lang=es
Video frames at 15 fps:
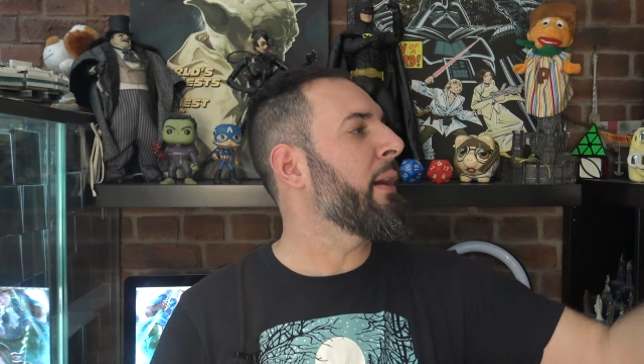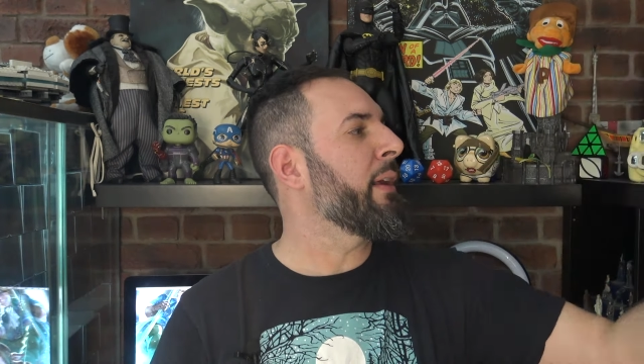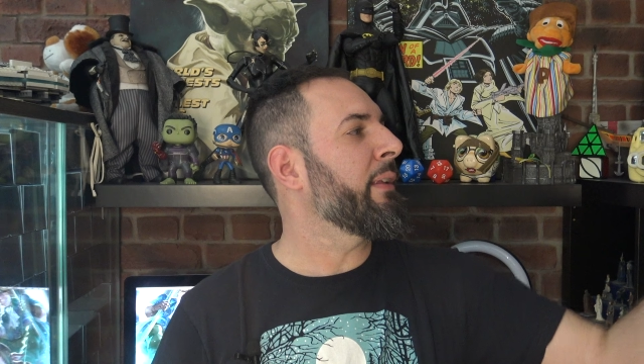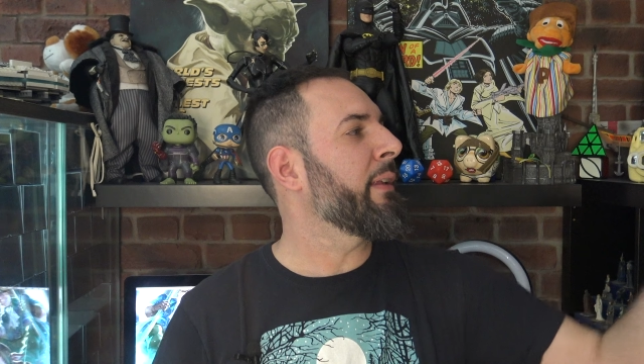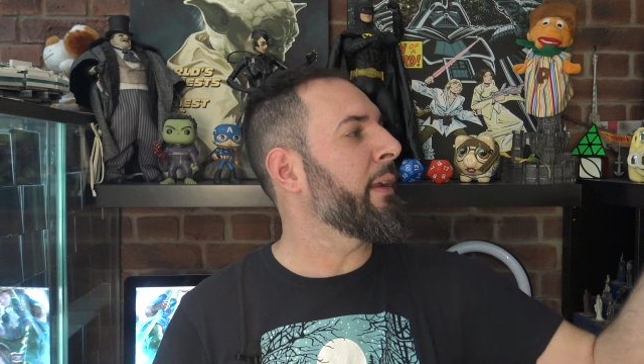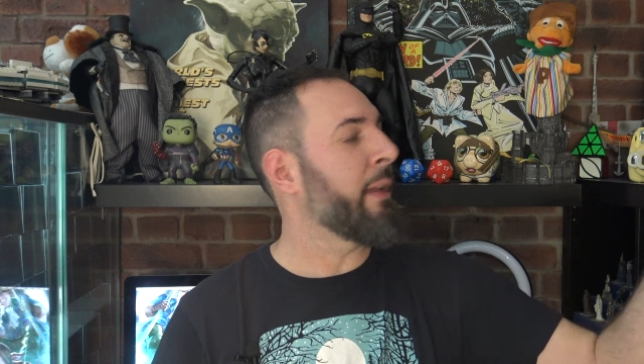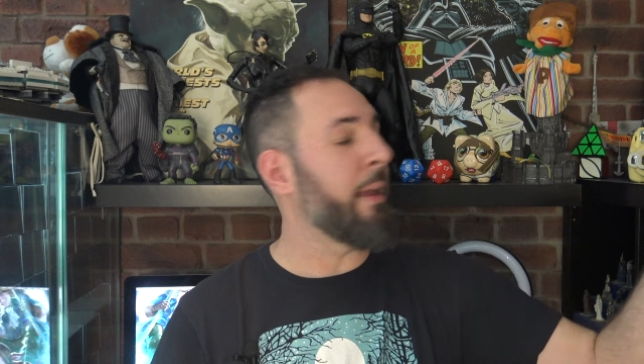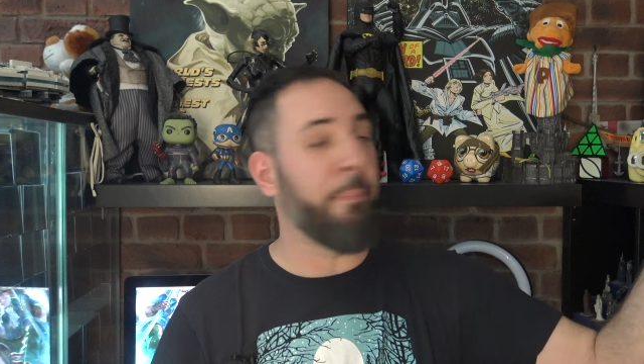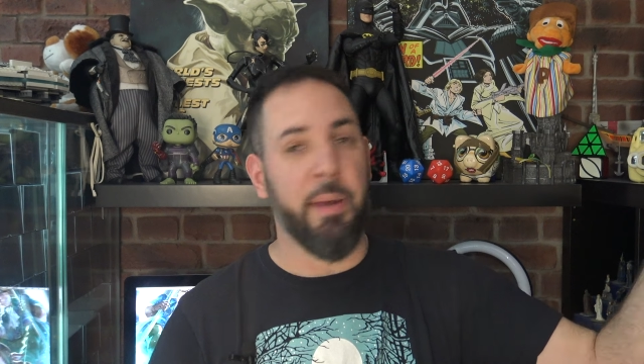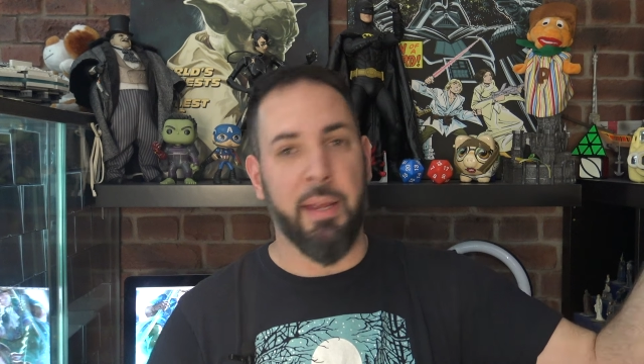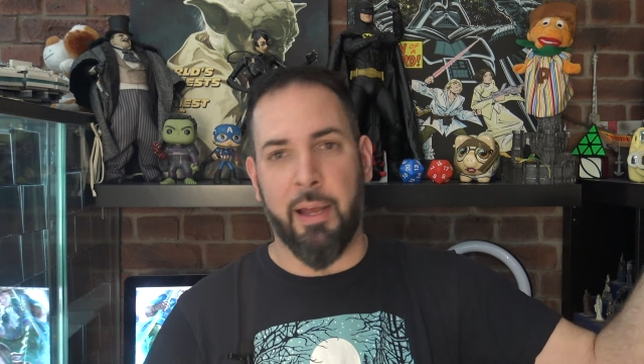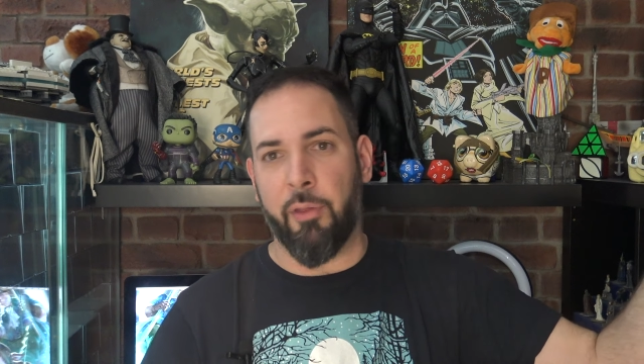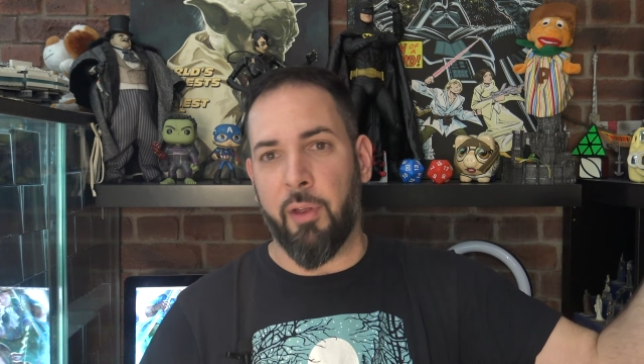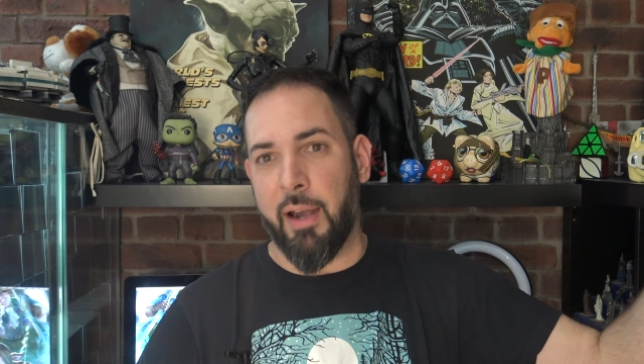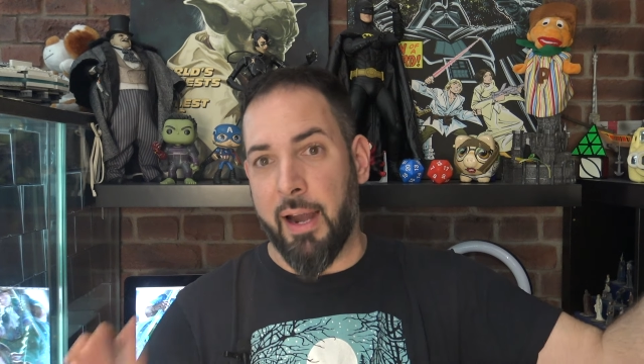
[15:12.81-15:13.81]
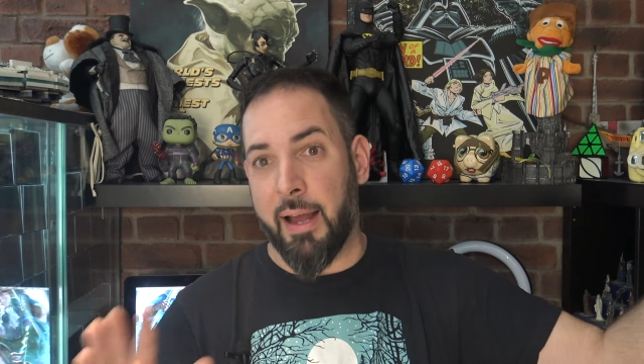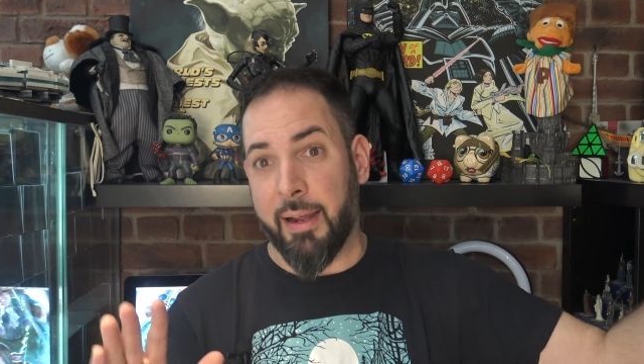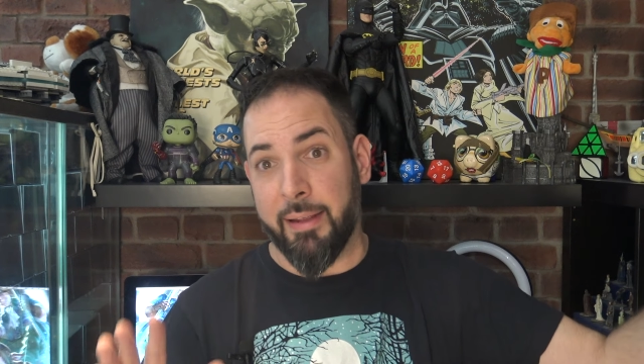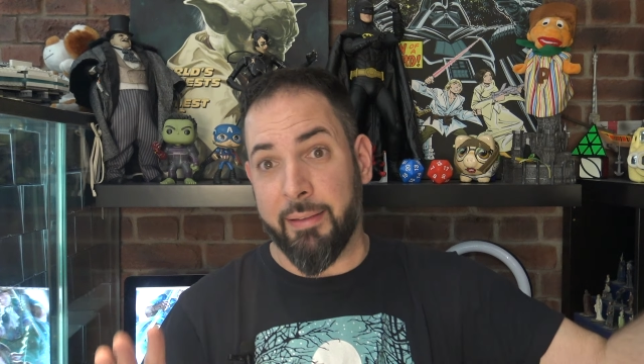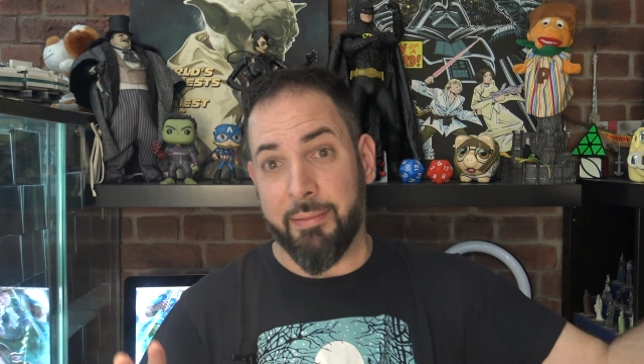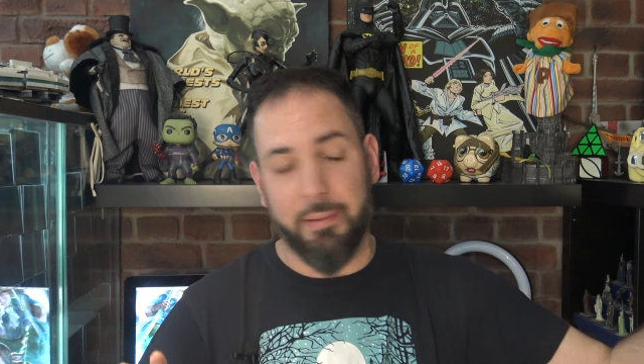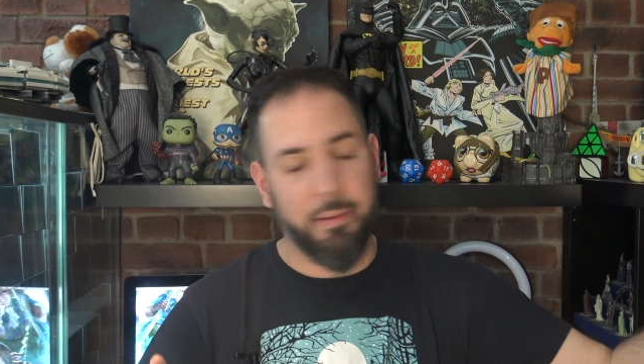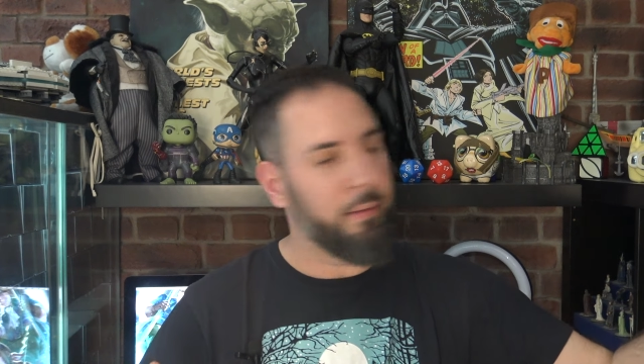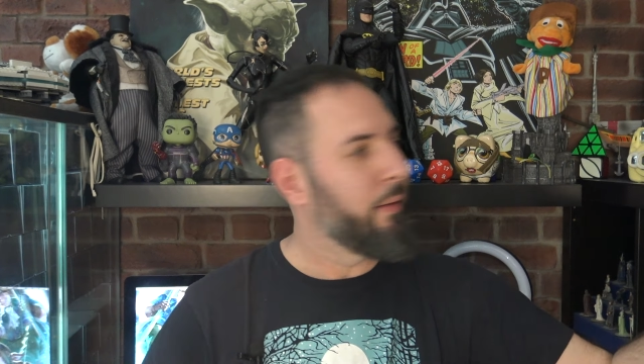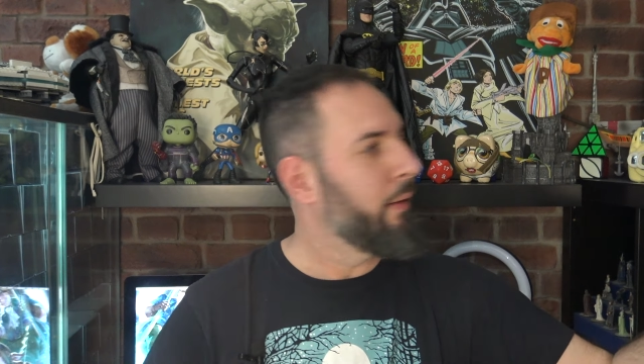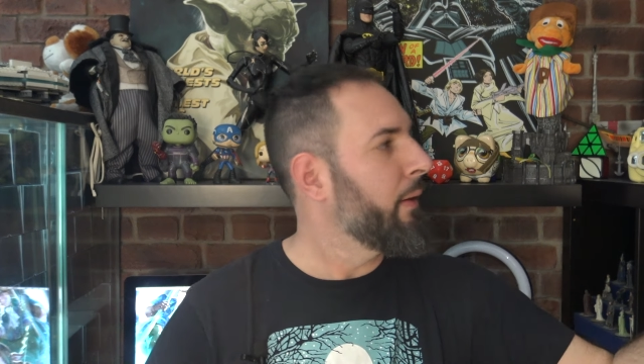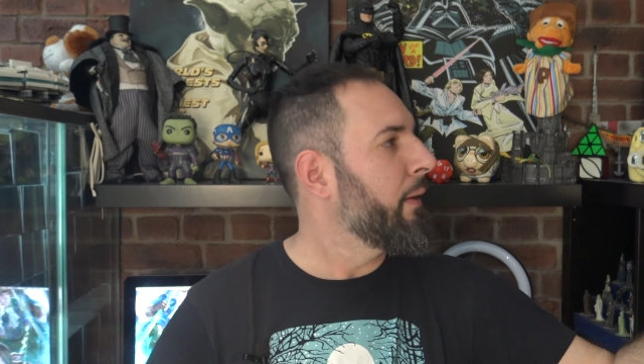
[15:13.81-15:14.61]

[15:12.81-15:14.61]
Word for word: quitar, explicándole a la gente